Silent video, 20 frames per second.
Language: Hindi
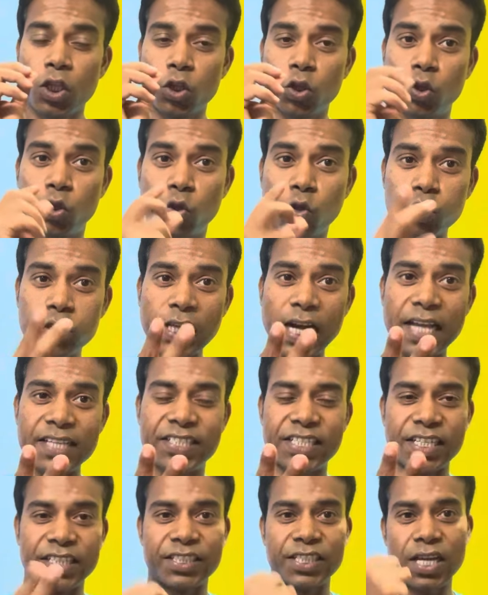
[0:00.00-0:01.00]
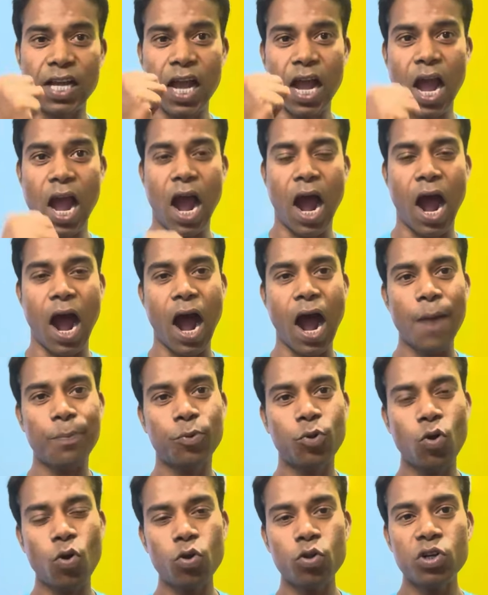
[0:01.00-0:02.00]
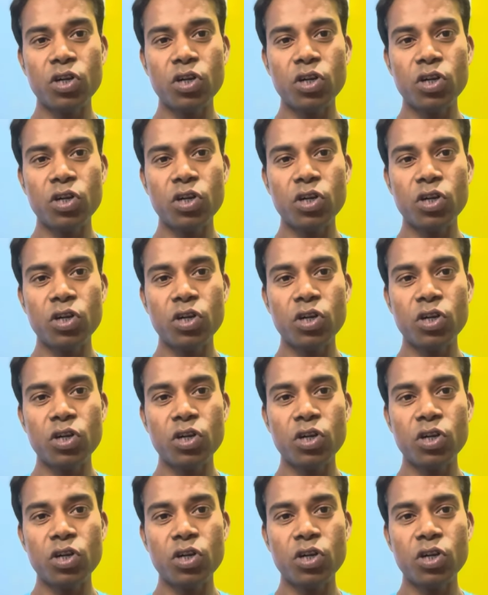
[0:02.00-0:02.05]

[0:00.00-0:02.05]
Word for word: दूसरा चीज आपको